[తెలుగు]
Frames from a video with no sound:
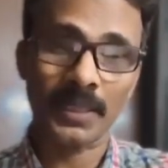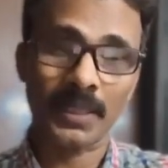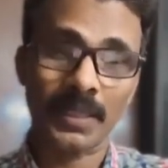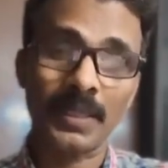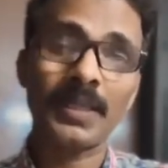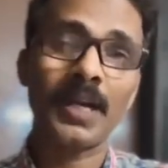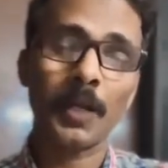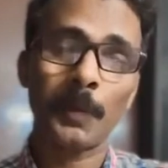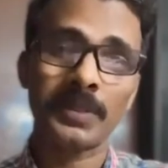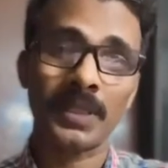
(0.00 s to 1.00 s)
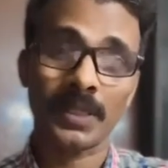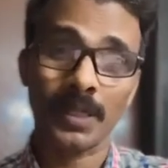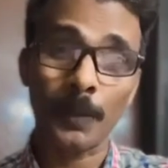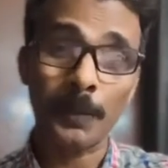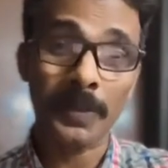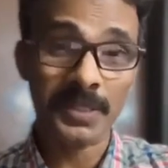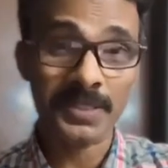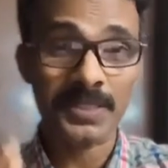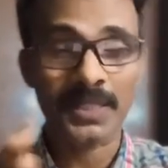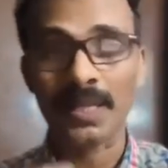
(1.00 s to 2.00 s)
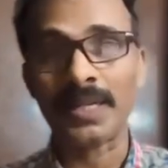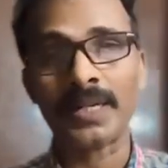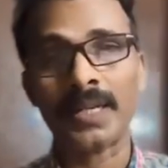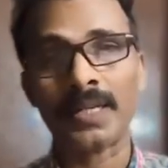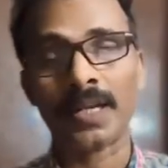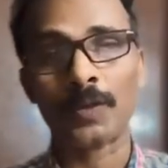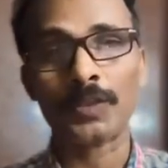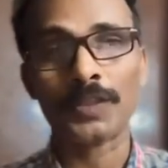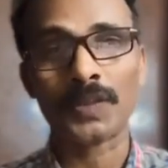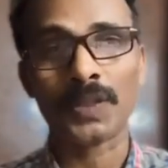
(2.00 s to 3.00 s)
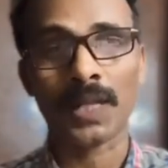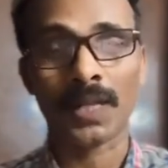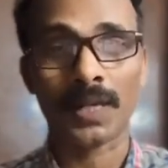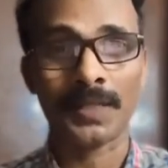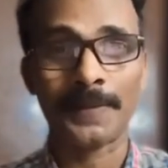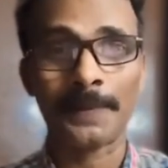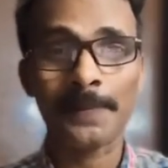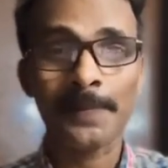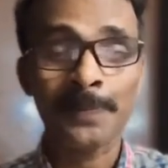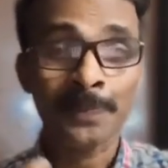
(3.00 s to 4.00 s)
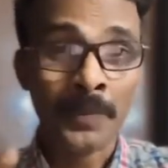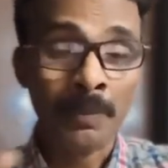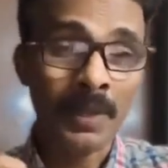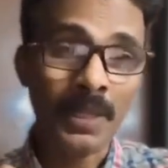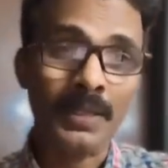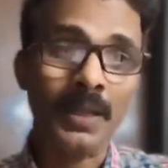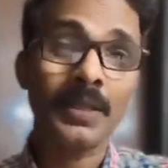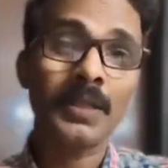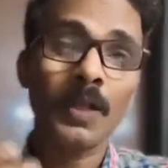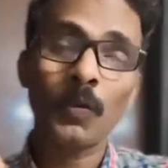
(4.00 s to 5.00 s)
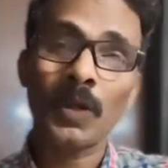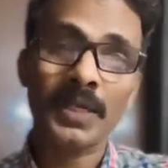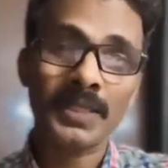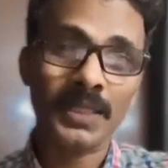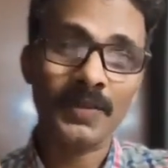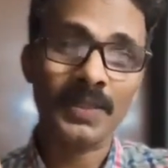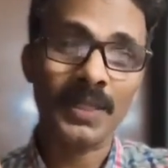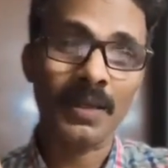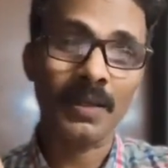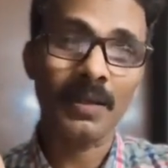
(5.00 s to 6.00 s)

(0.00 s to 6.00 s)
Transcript: ఇది ఇది కాకపోతే అది కంప్యూటర్ సైన్స్ రిలేటెడ్ అయినా ఆలోచిస్తున్నారు కానీ మరి అందరం ఒకటే చదివితే